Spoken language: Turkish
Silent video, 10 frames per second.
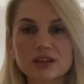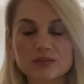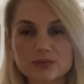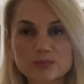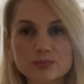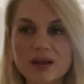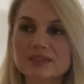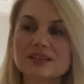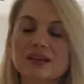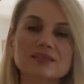ben
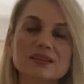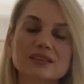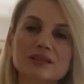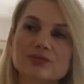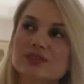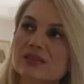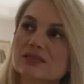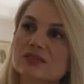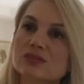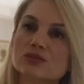zaten hani
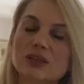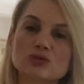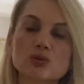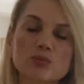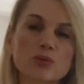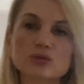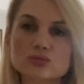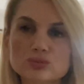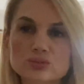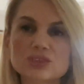fiyatların yani çok böyle
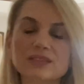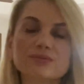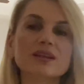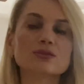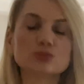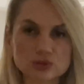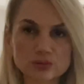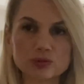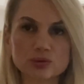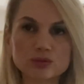düşeceğini falan
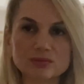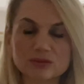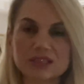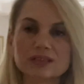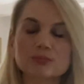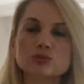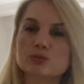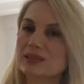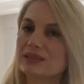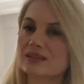düşünmüyorum. E,
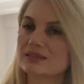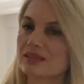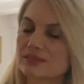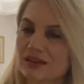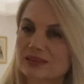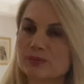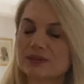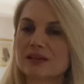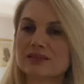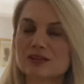bunu beni zaten takip
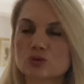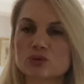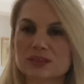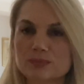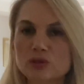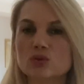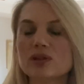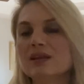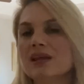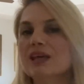edenler çok iyi
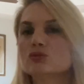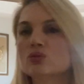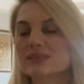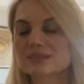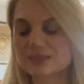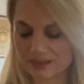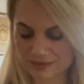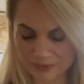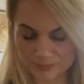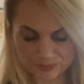biliyorlar. Dolayısıyla
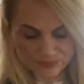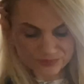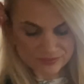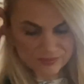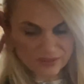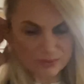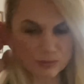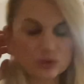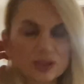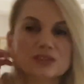da
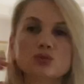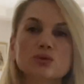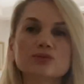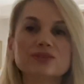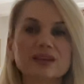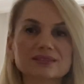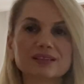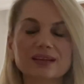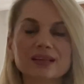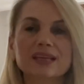böyle hani doğru
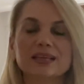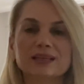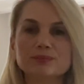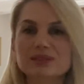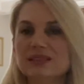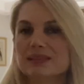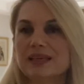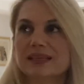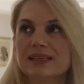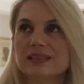fiyatla e, bir
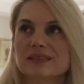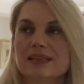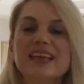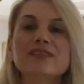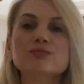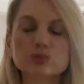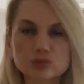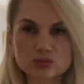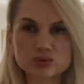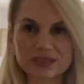e, ev
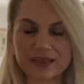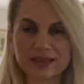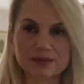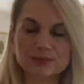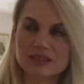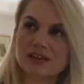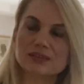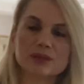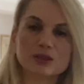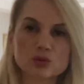bulunursa eğer bir
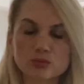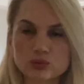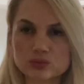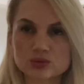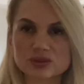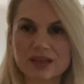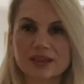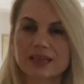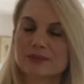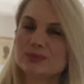gayrimenkul bulunursa
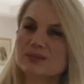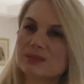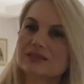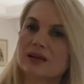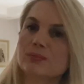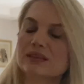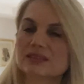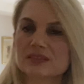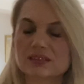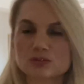bir miktar belki
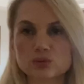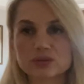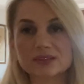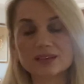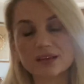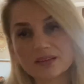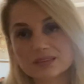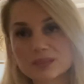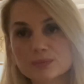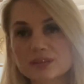kredi kullanılarak
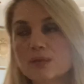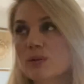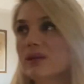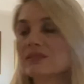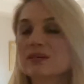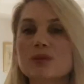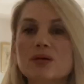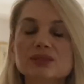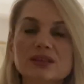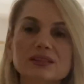alınabilir ama ben
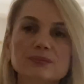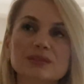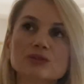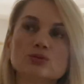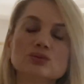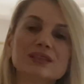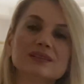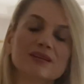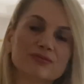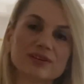tamamını alayım ya da
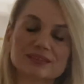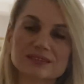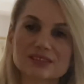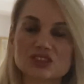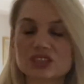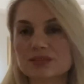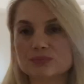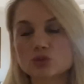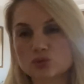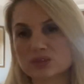%50'den fazlasını
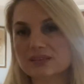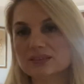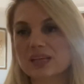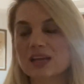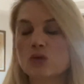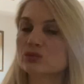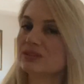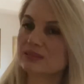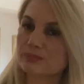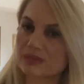çekeyim diyorsanız o
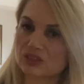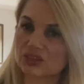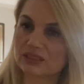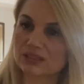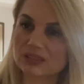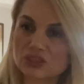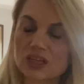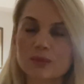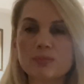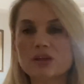sizin bileceğiniz iş
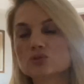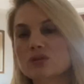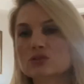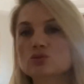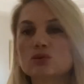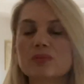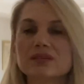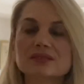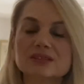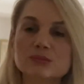ben şu anda çok
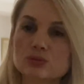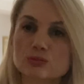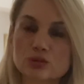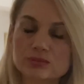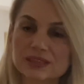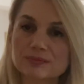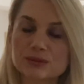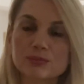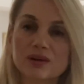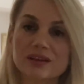mantıklı bulmuyorum dediğim
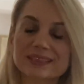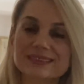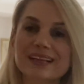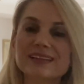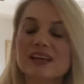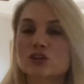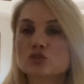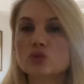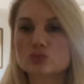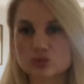gibi maliyetler
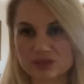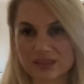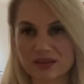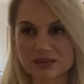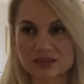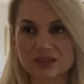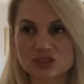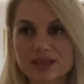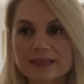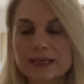çok yüksek
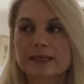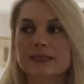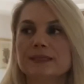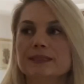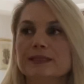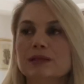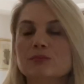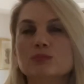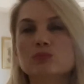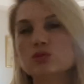arkadaşlar e,
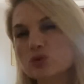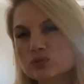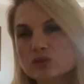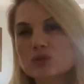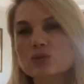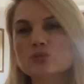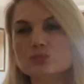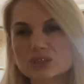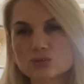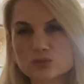bu konuyu
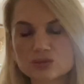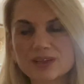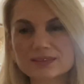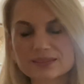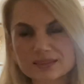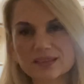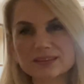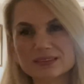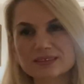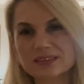önümüzdeki günlerde tekrar
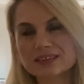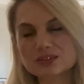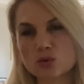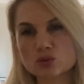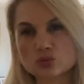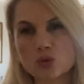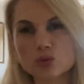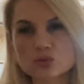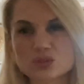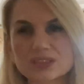irdeleyiz o
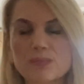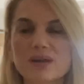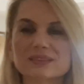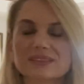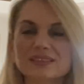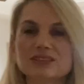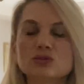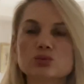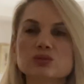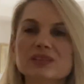doğru zaman kredi
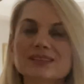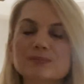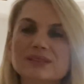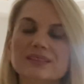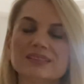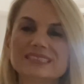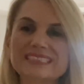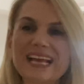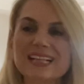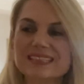kullanımı
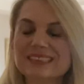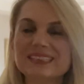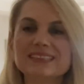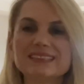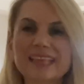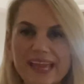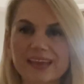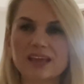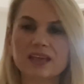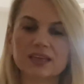geldiğinde
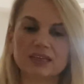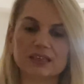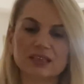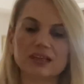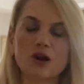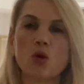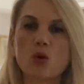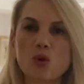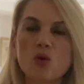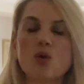
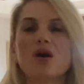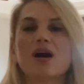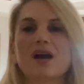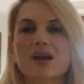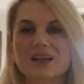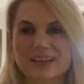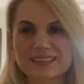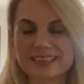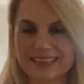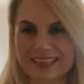o
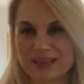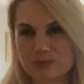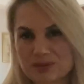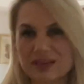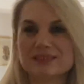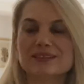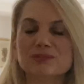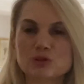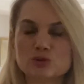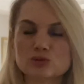hani bir
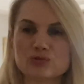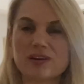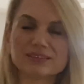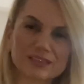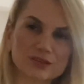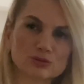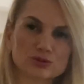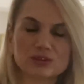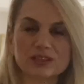anda biliyorsunuz faizler düştüğünde